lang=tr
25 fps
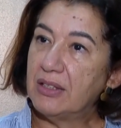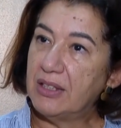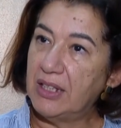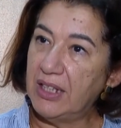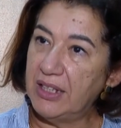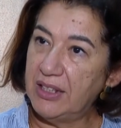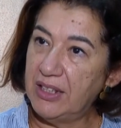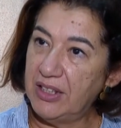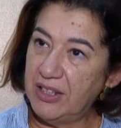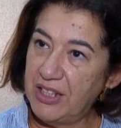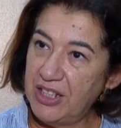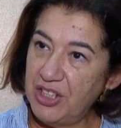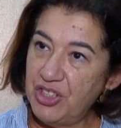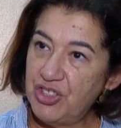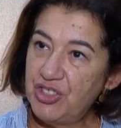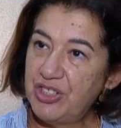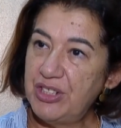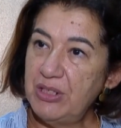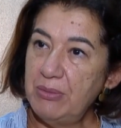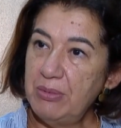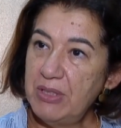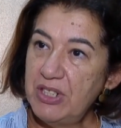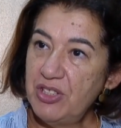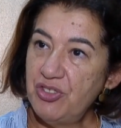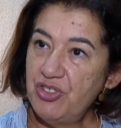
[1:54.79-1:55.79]
de-
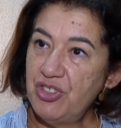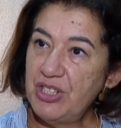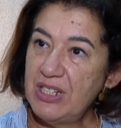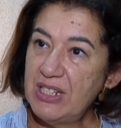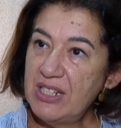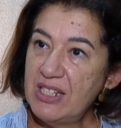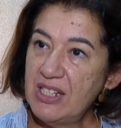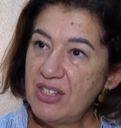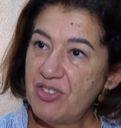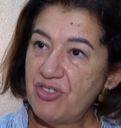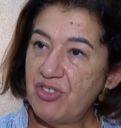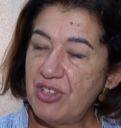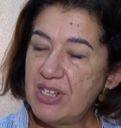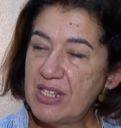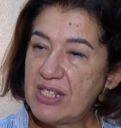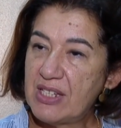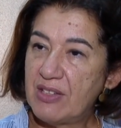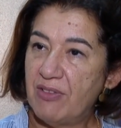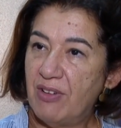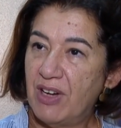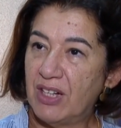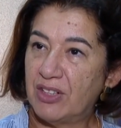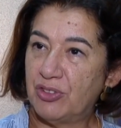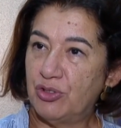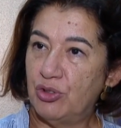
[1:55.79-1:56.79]
değiştirebileceğiniz
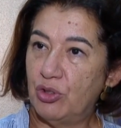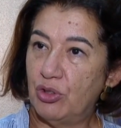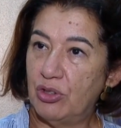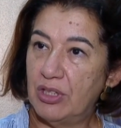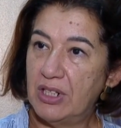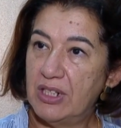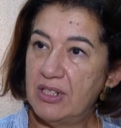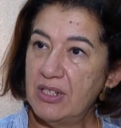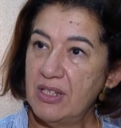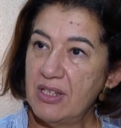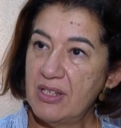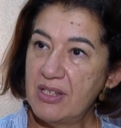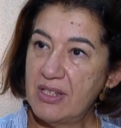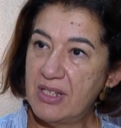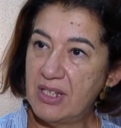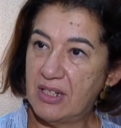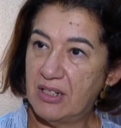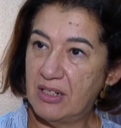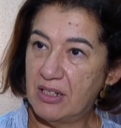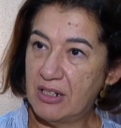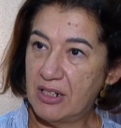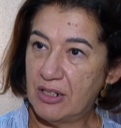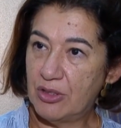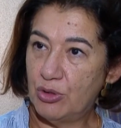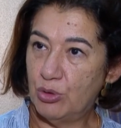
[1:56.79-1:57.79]
risk faktörleri
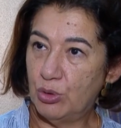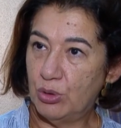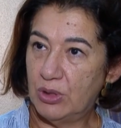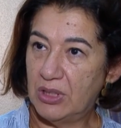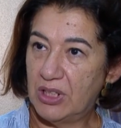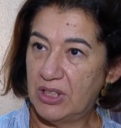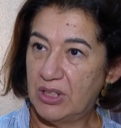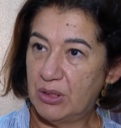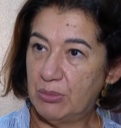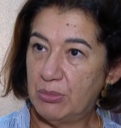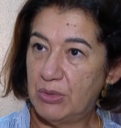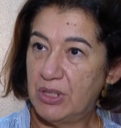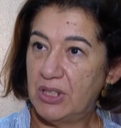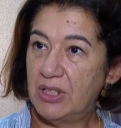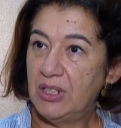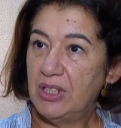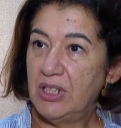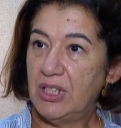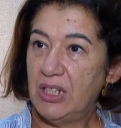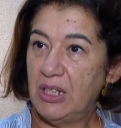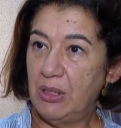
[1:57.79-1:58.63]
sigara kullanımı,